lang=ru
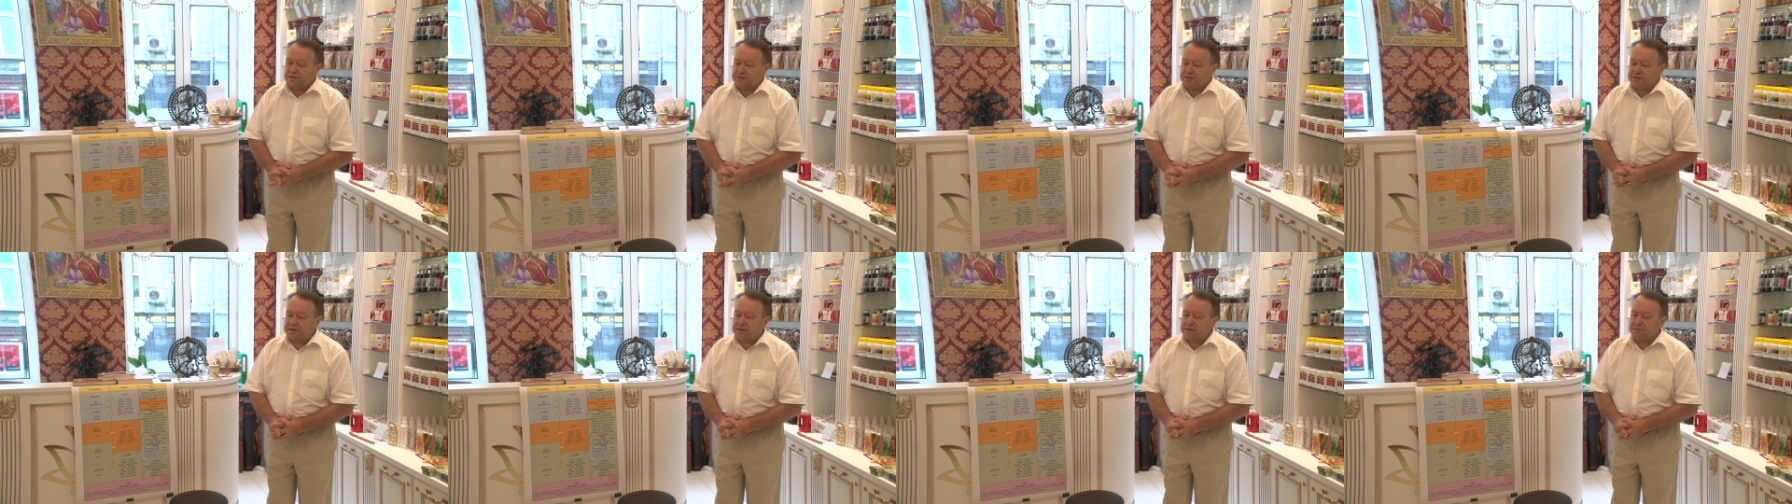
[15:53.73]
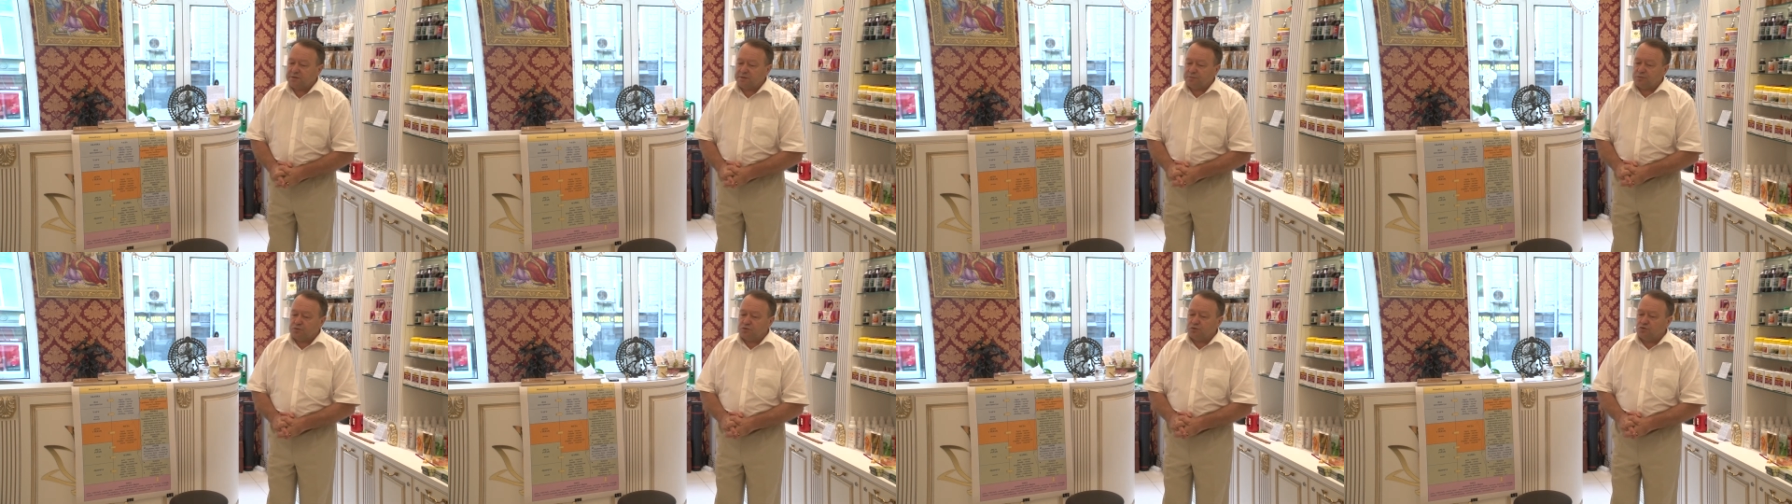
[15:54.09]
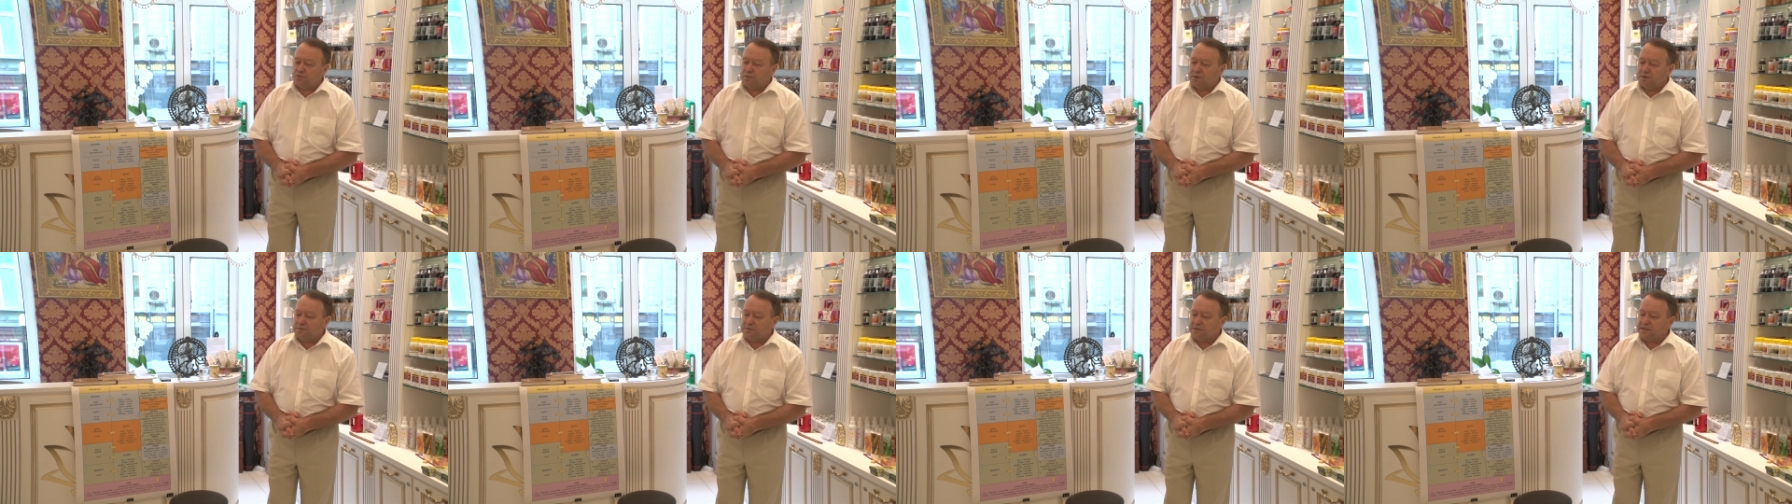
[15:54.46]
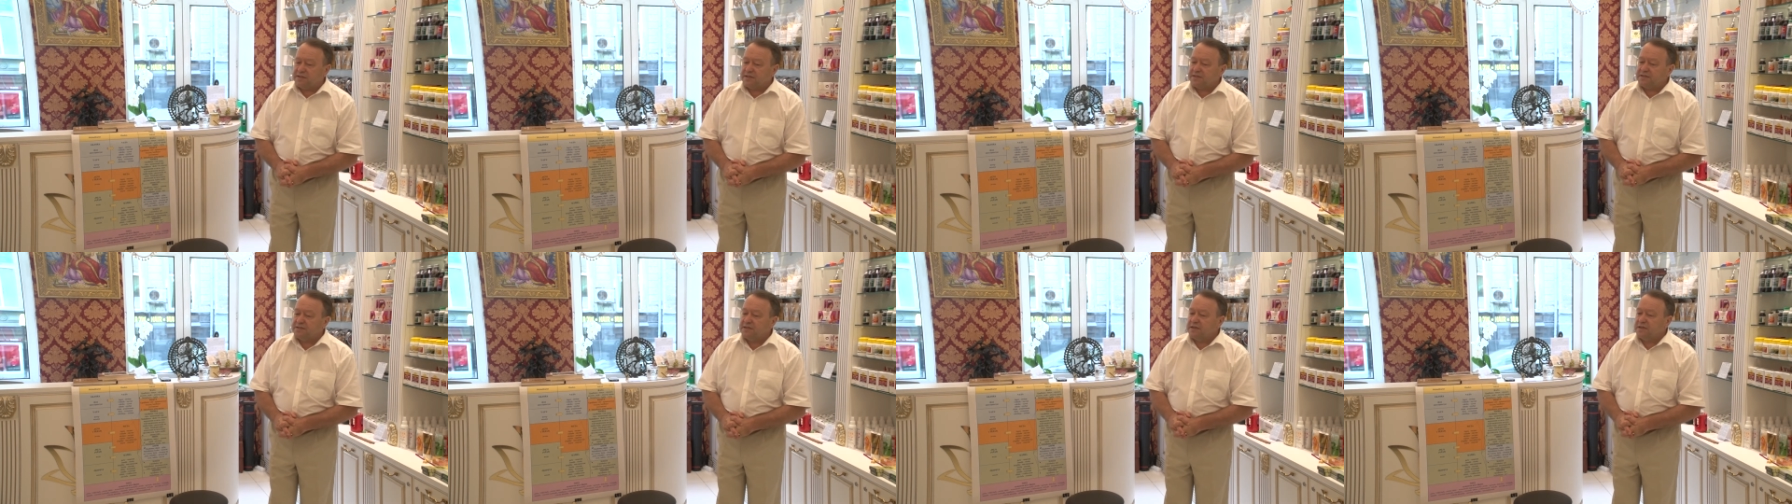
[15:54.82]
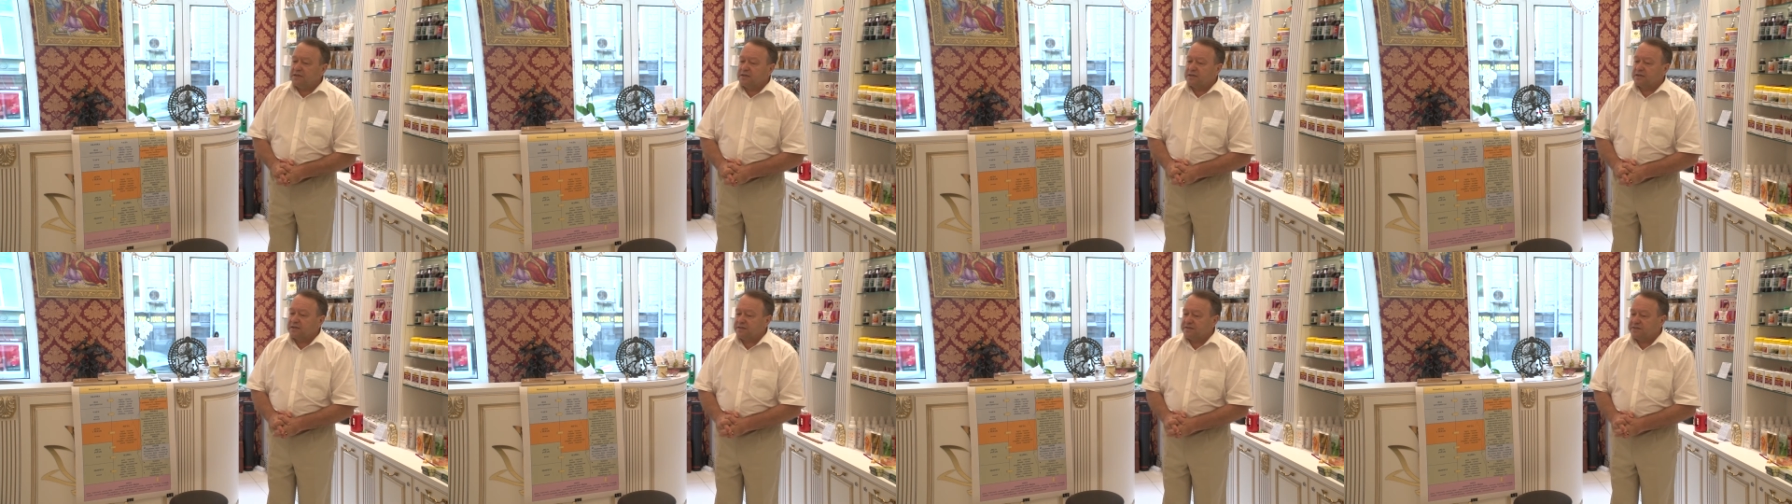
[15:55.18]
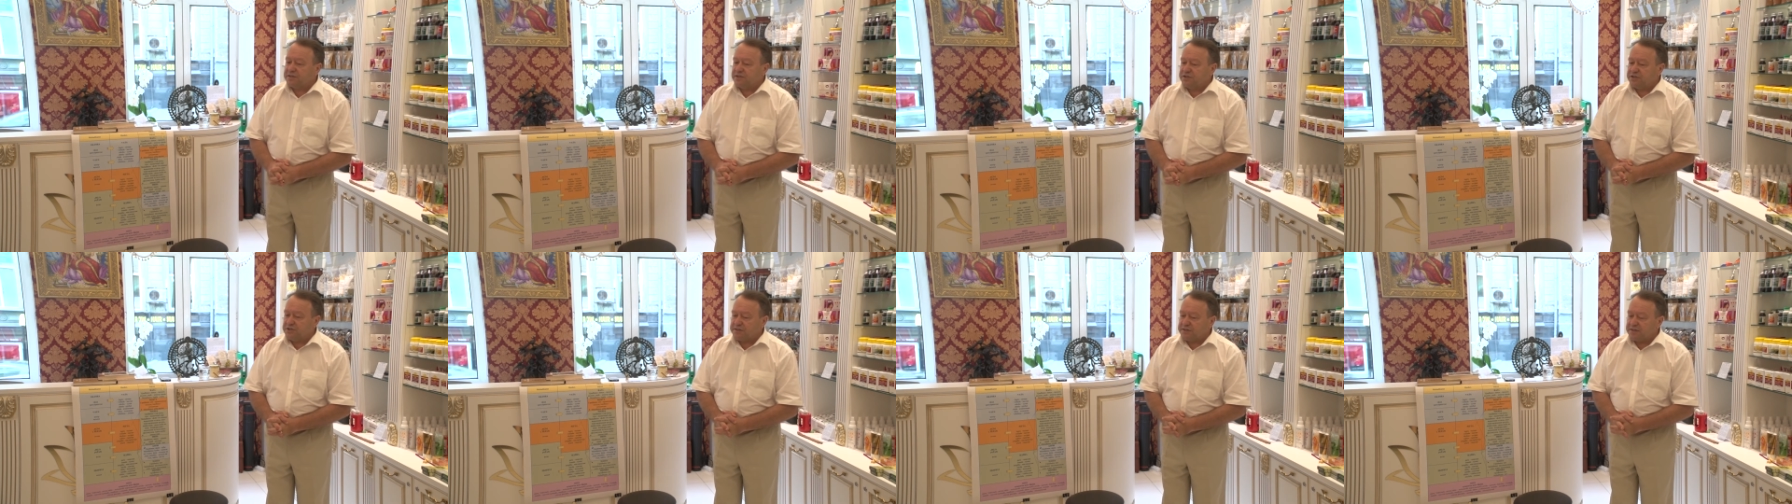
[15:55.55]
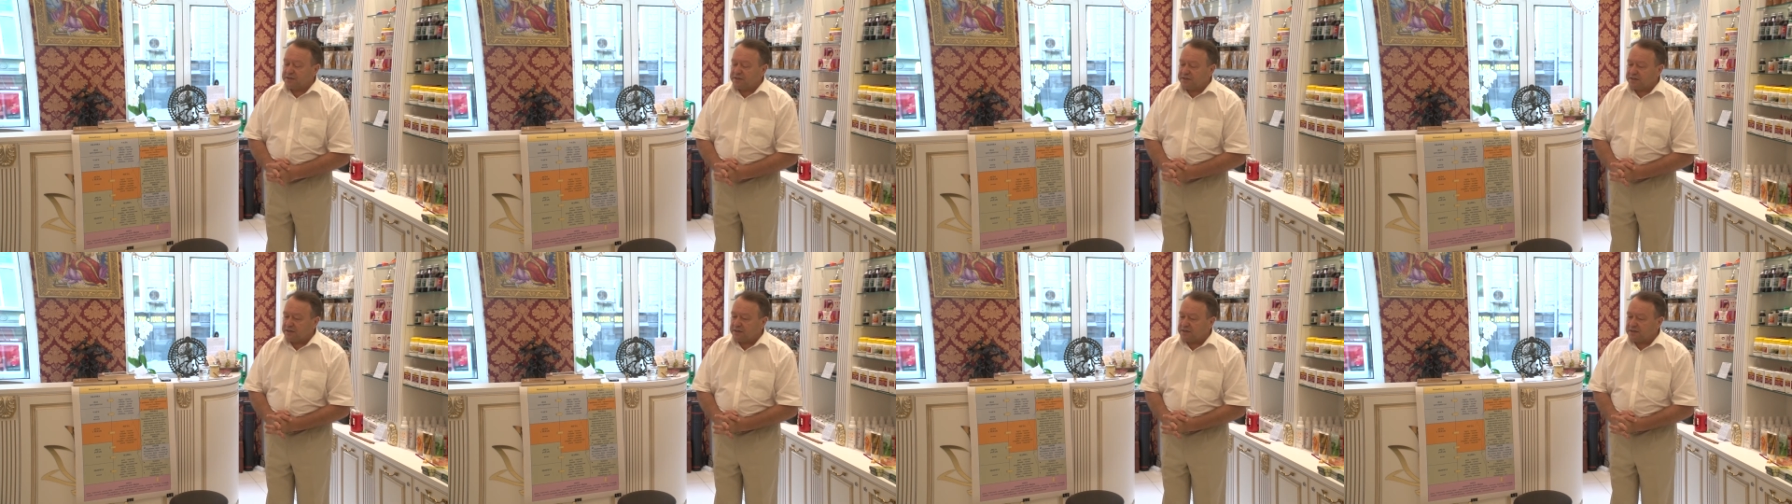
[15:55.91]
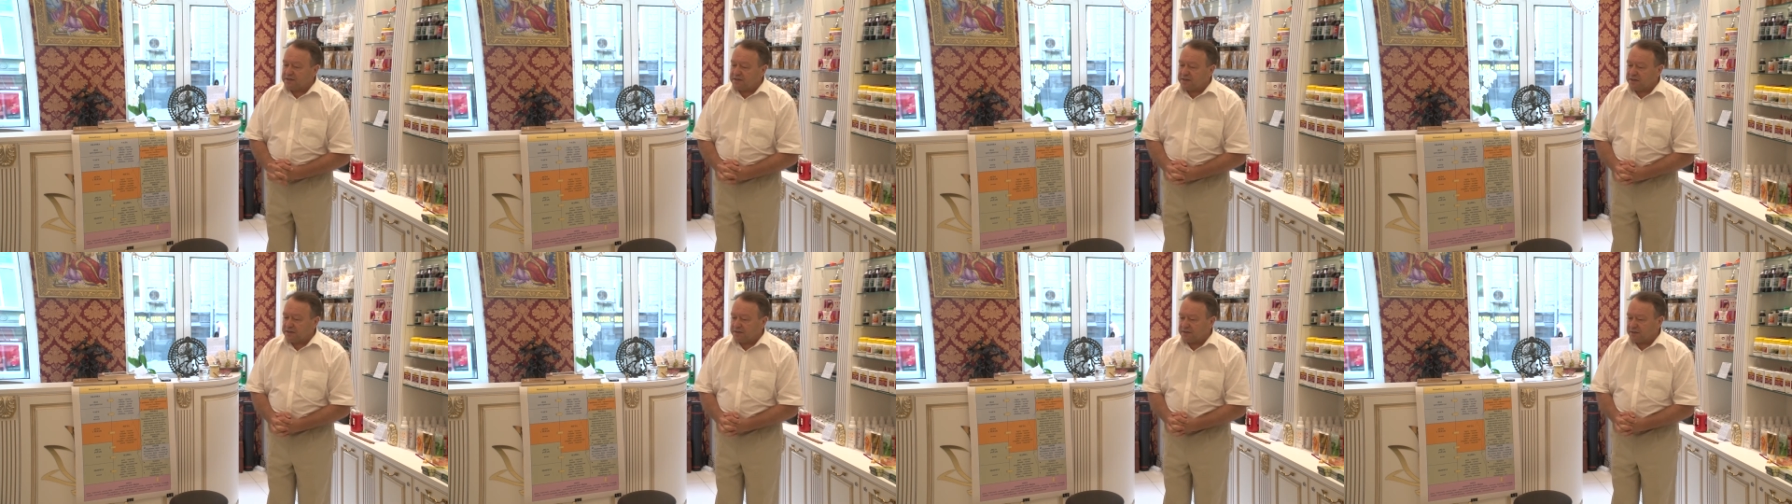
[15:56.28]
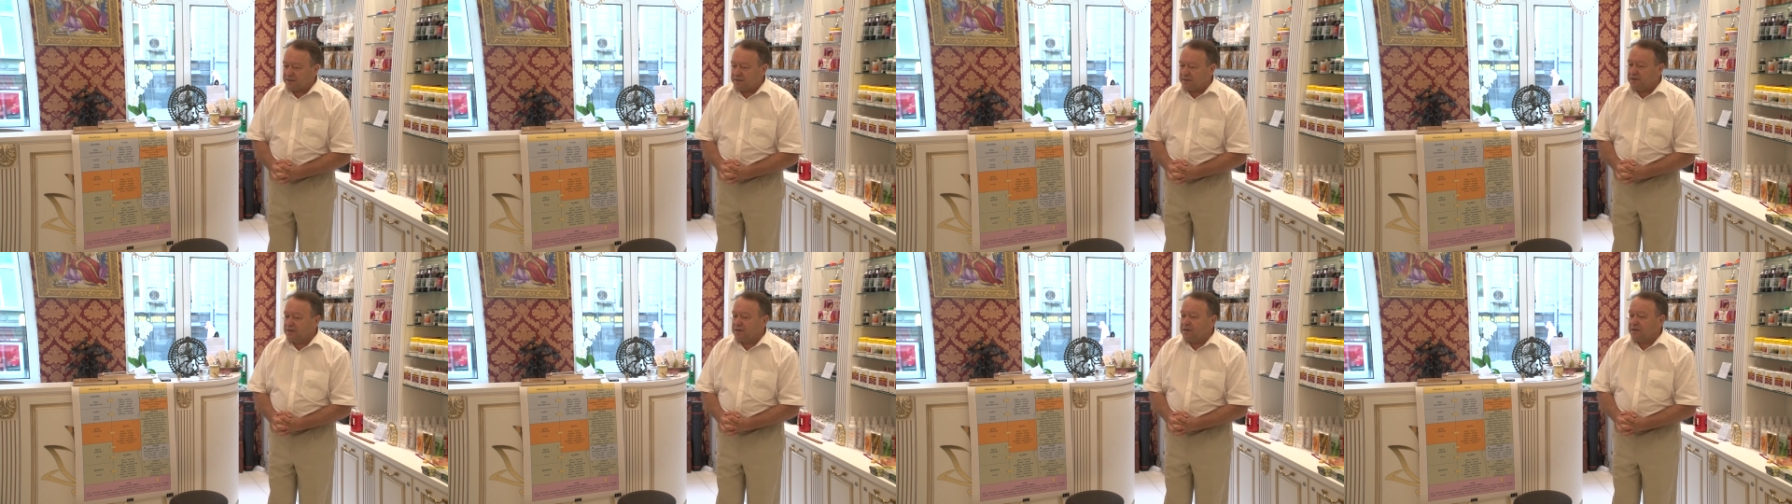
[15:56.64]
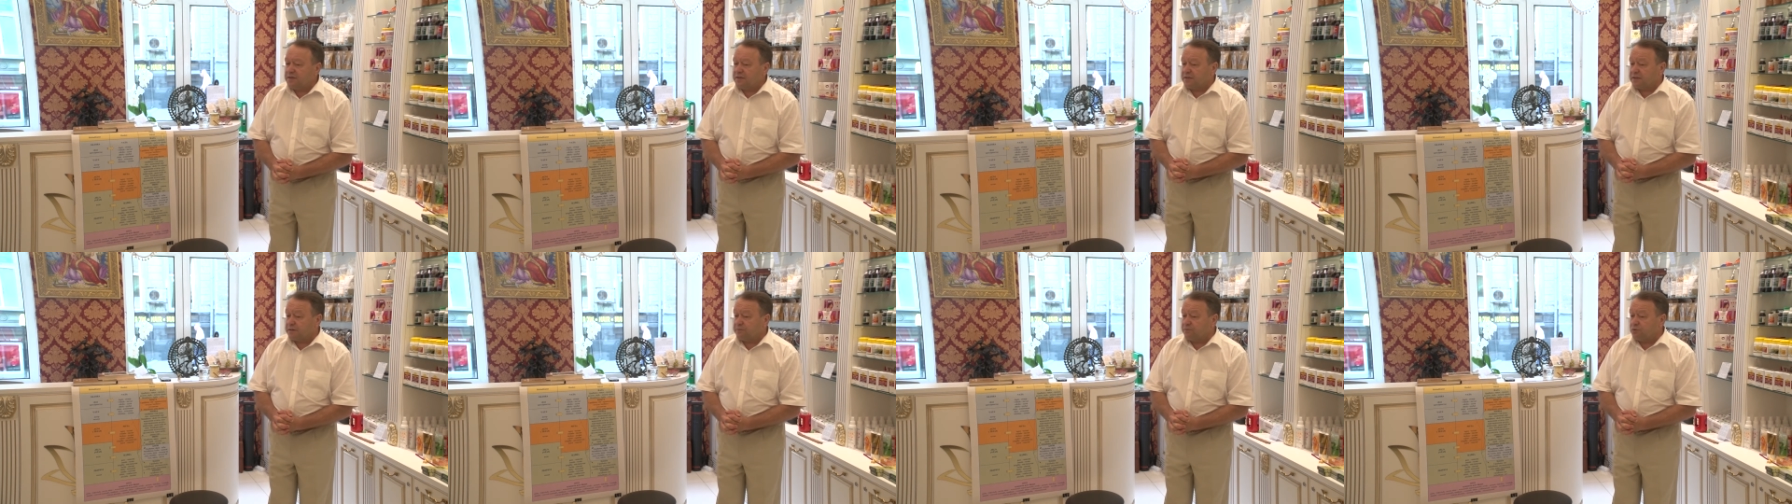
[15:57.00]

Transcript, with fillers: и там я буду упоминать классические трактаты. Так